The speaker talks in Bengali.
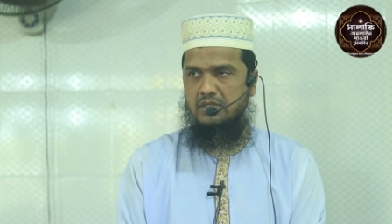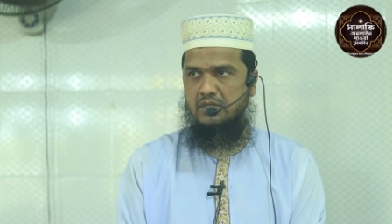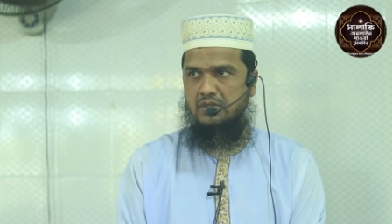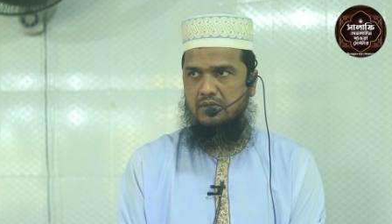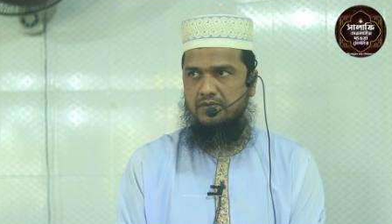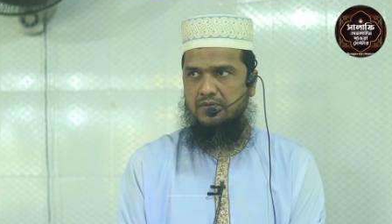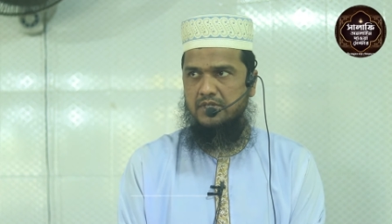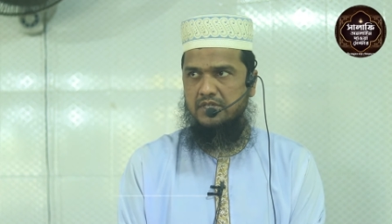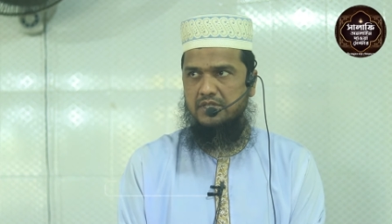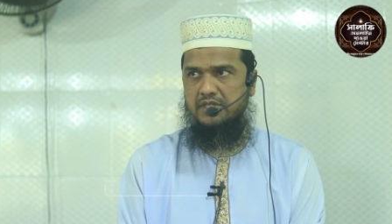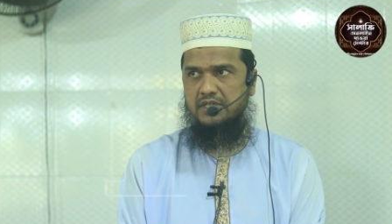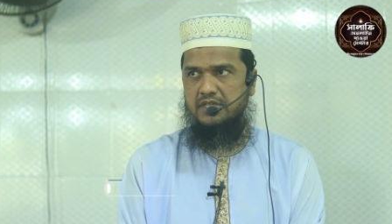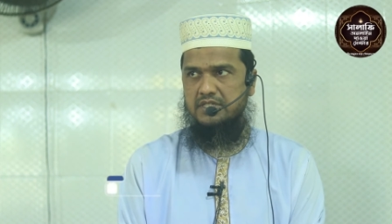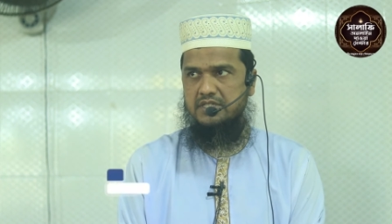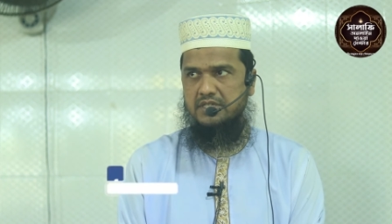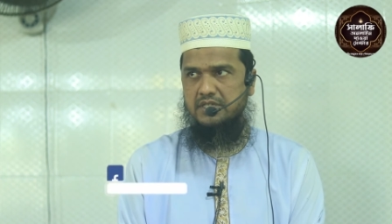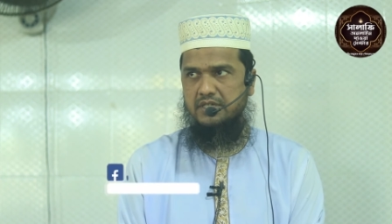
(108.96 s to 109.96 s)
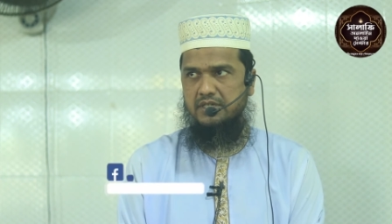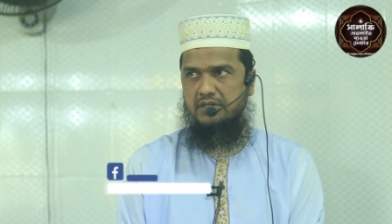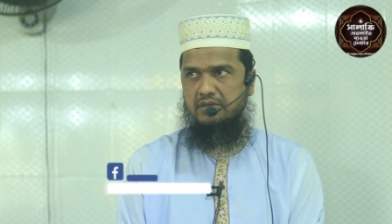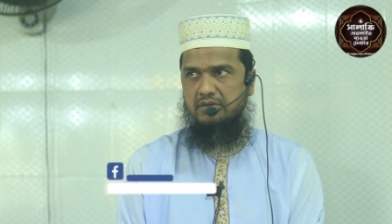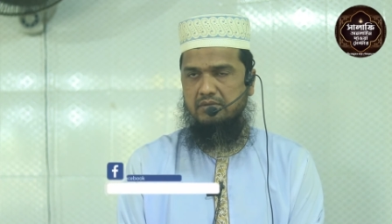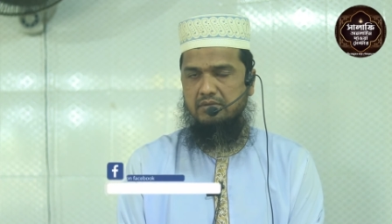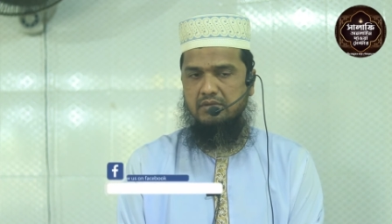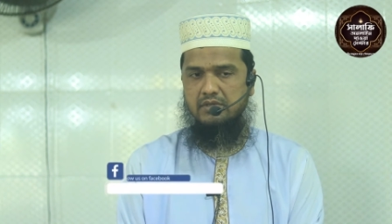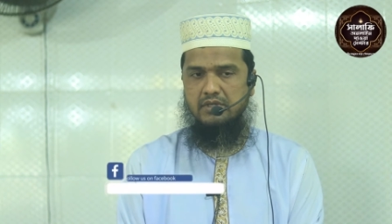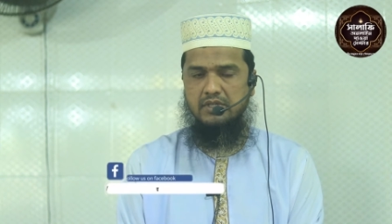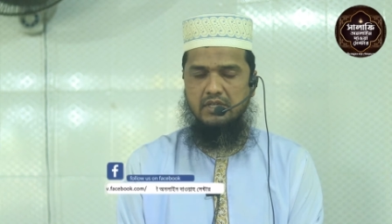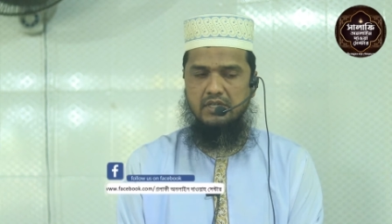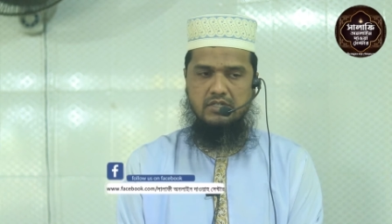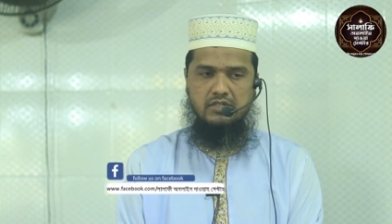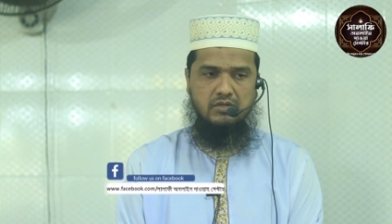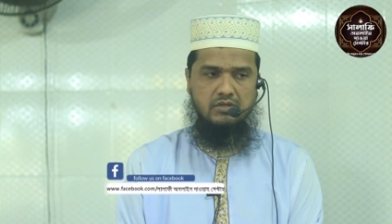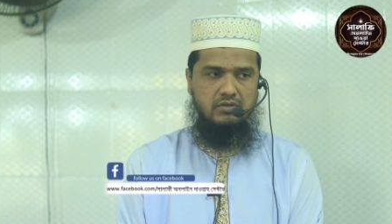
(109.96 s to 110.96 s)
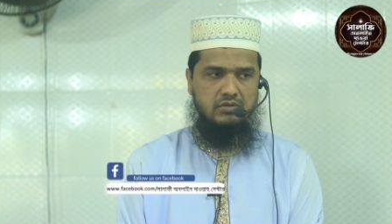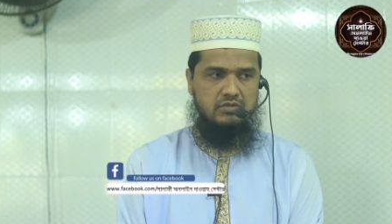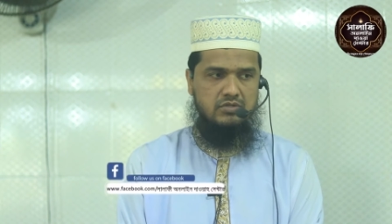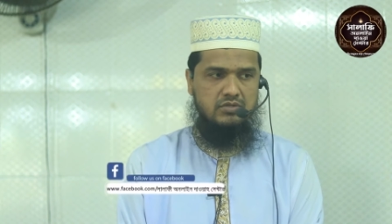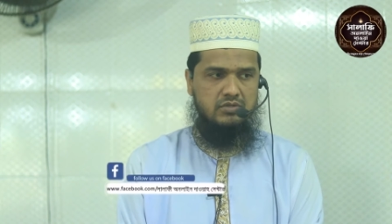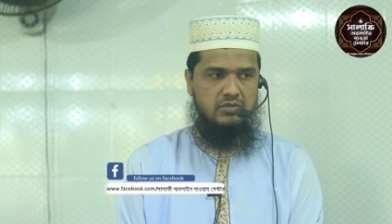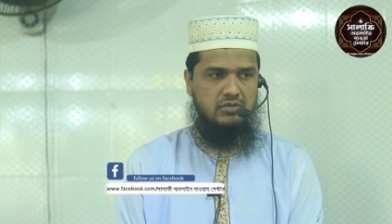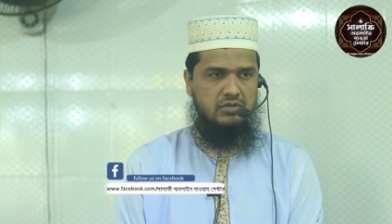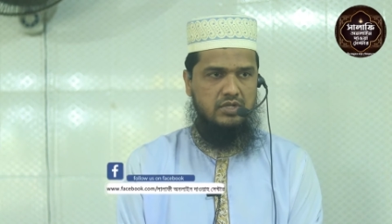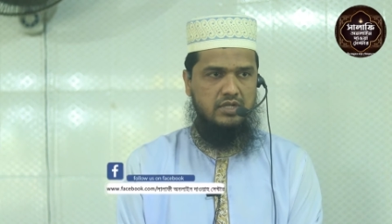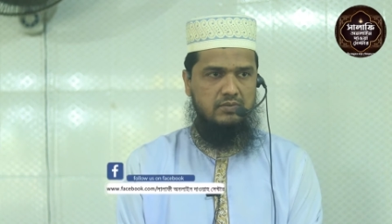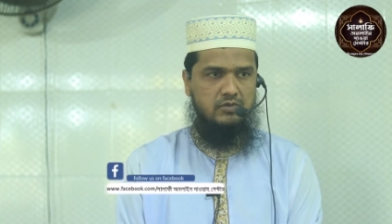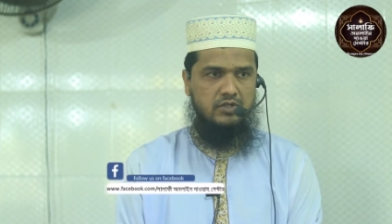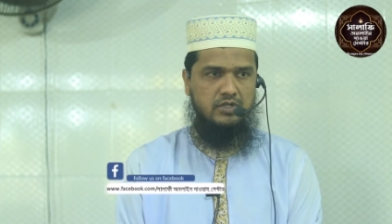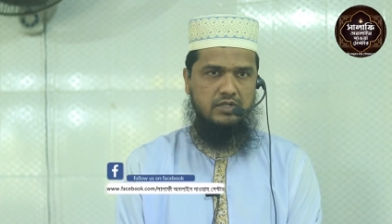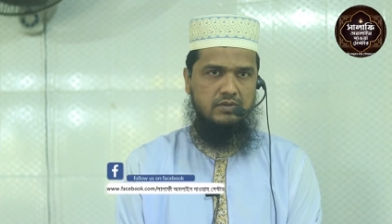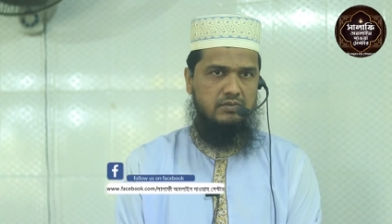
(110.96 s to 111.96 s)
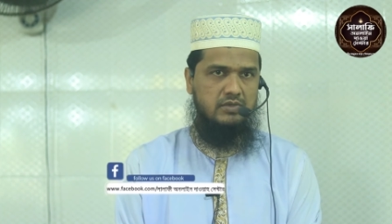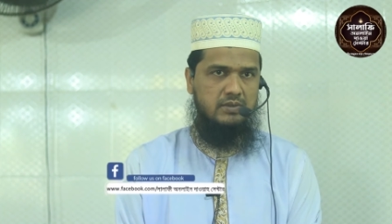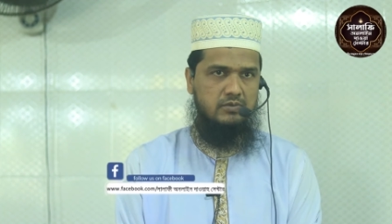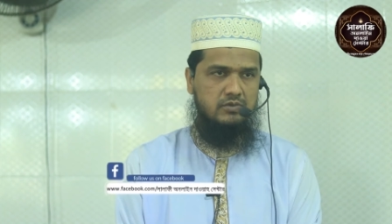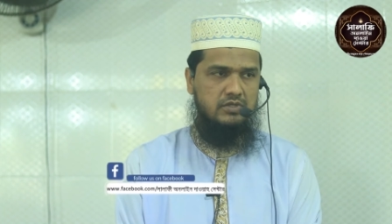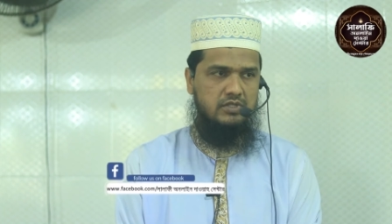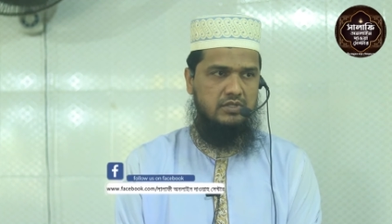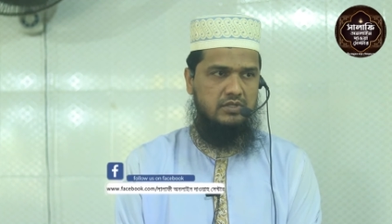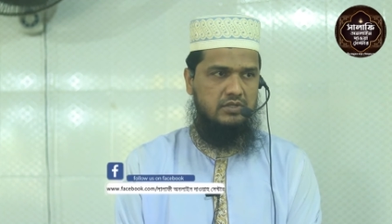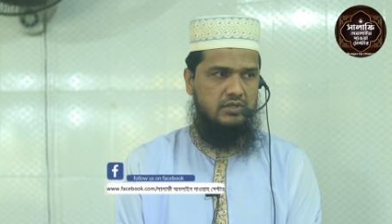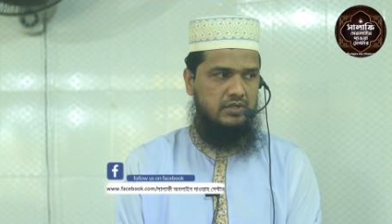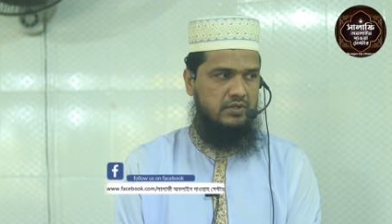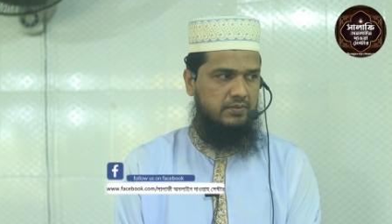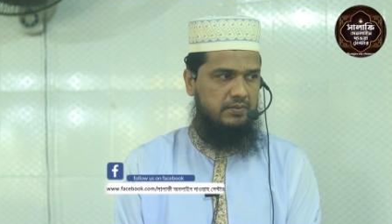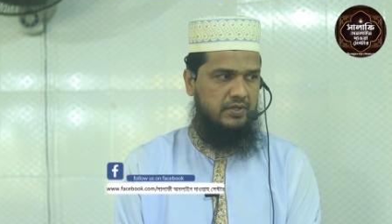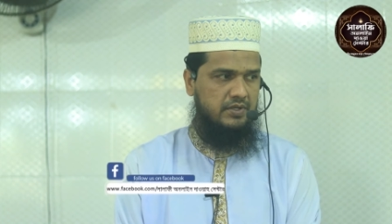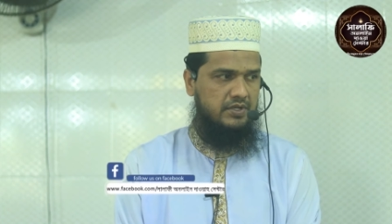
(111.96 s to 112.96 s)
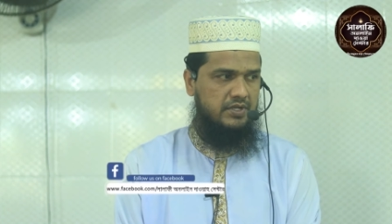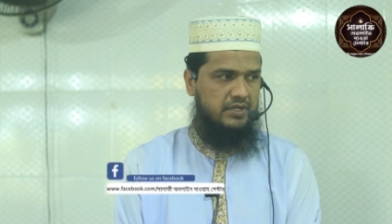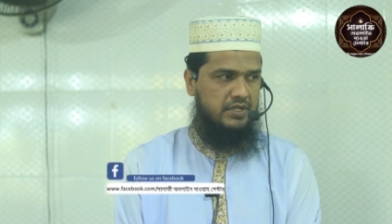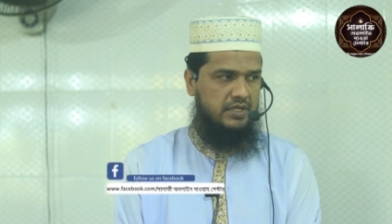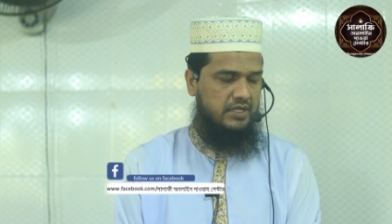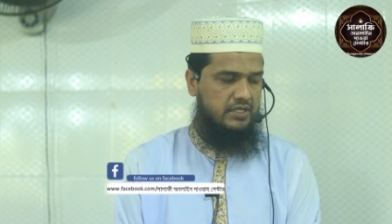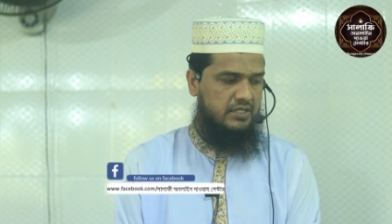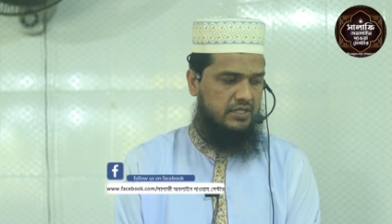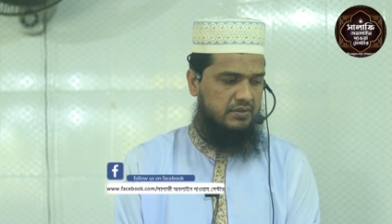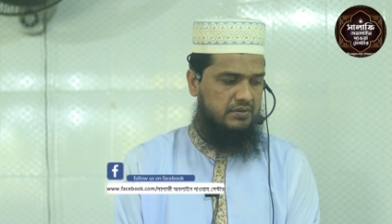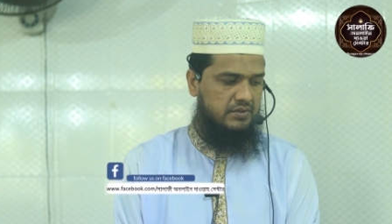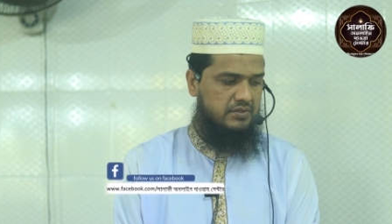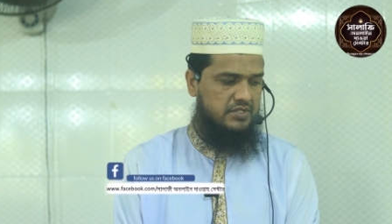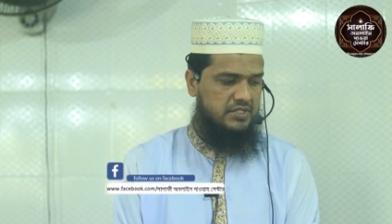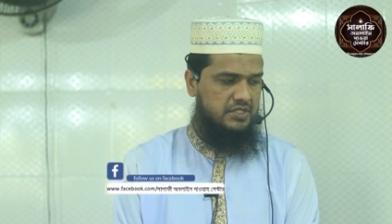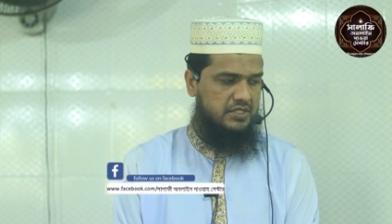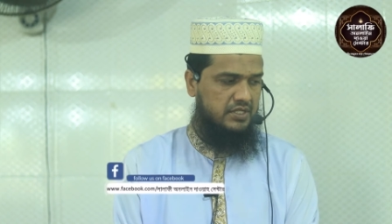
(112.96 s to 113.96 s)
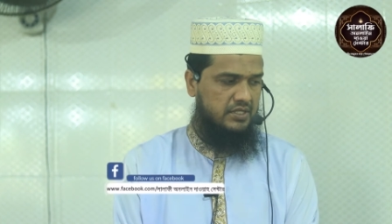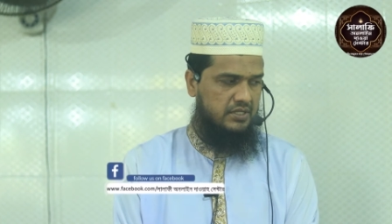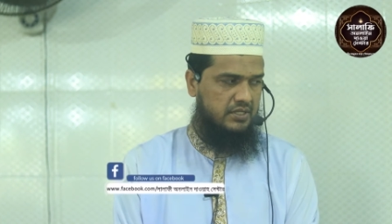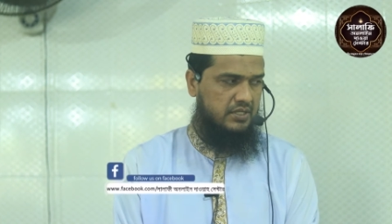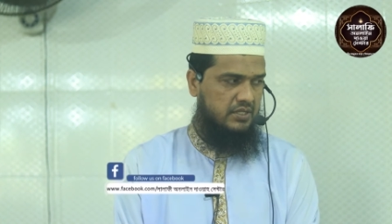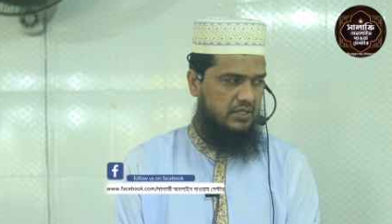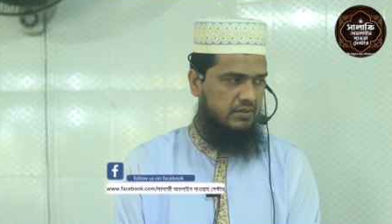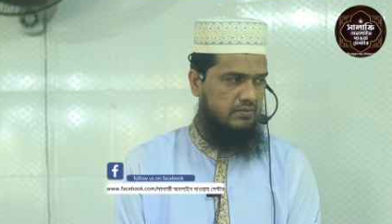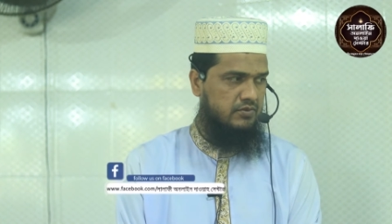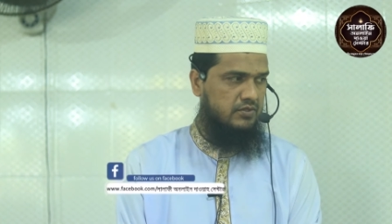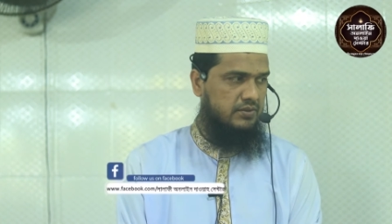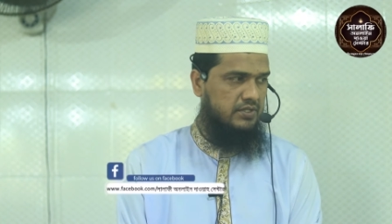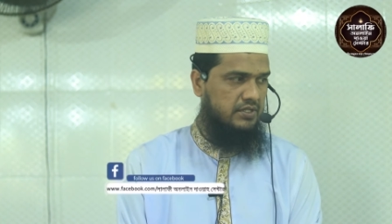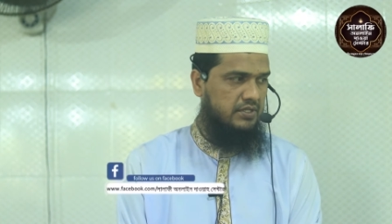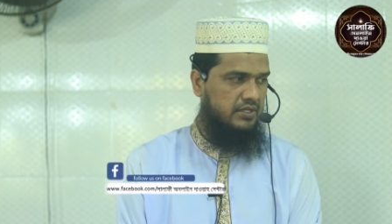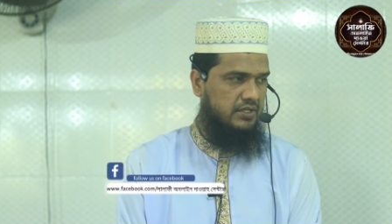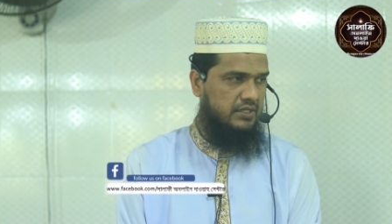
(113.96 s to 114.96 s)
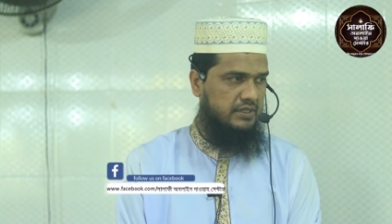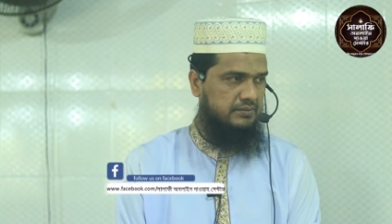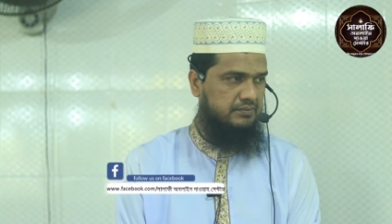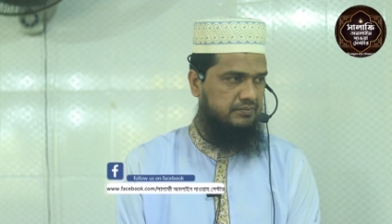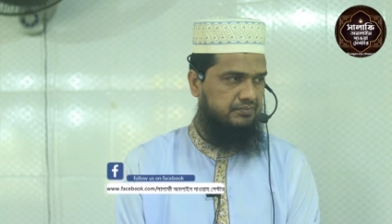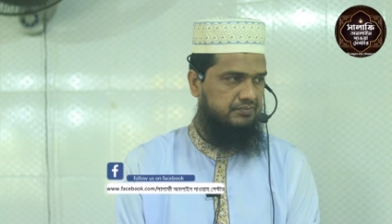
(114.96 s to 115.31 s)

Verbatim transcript: তৌফিক দিয়েছেন এই জন্য সুক্রিয়া মহান মাহমুদের দরবারে আদায় করছি আলহামদুলিল্লাহ